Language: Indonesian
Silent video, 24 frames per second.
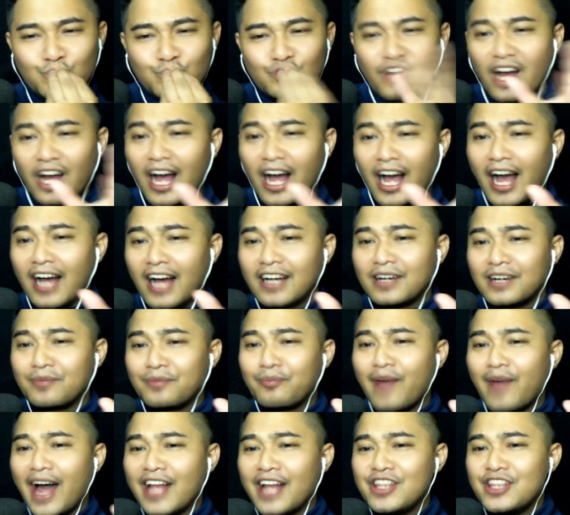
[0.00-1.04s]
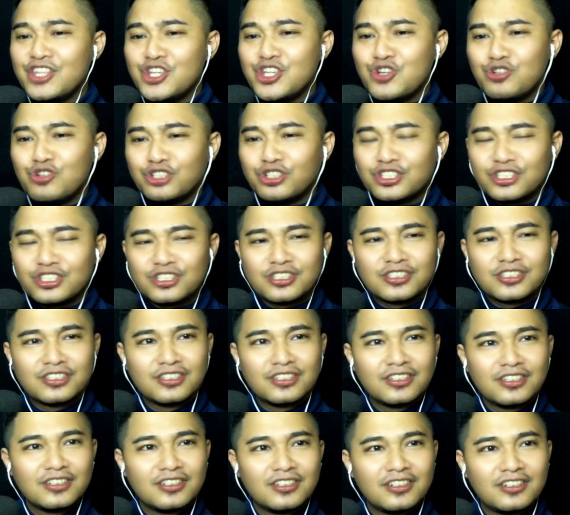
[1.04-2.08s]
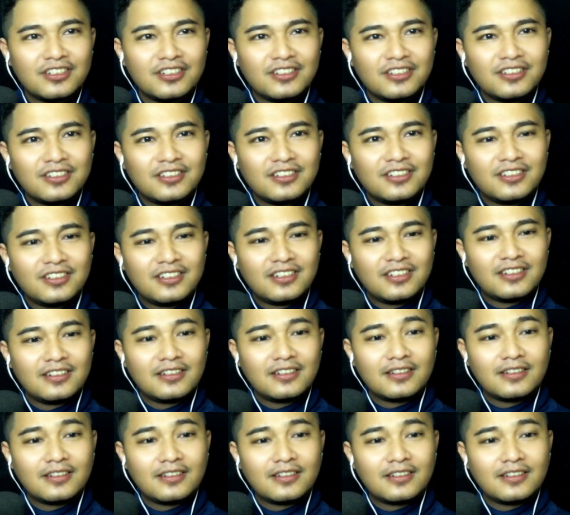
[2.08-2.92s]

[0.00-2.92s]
Wah, manyus. It's